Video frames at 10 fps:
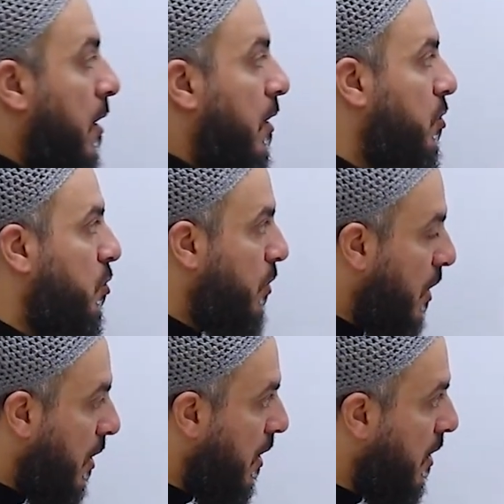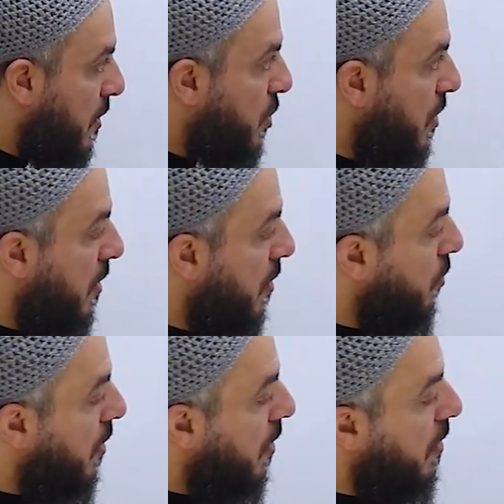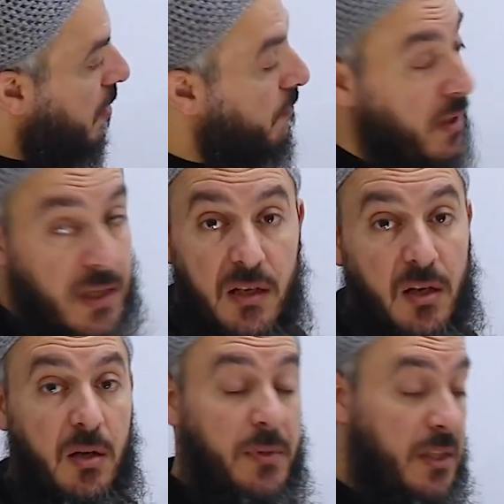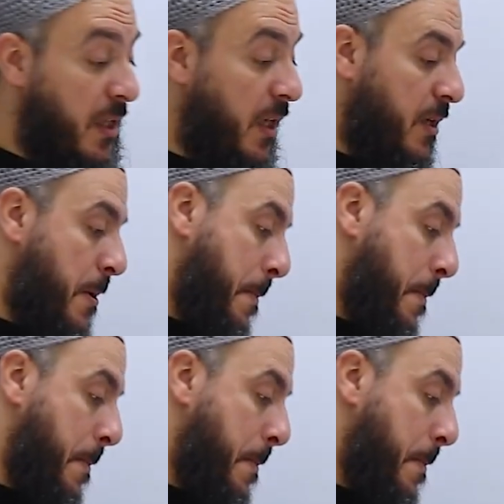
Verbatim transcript: اكتبوا يلا عشان ناخذ رقم رقم 2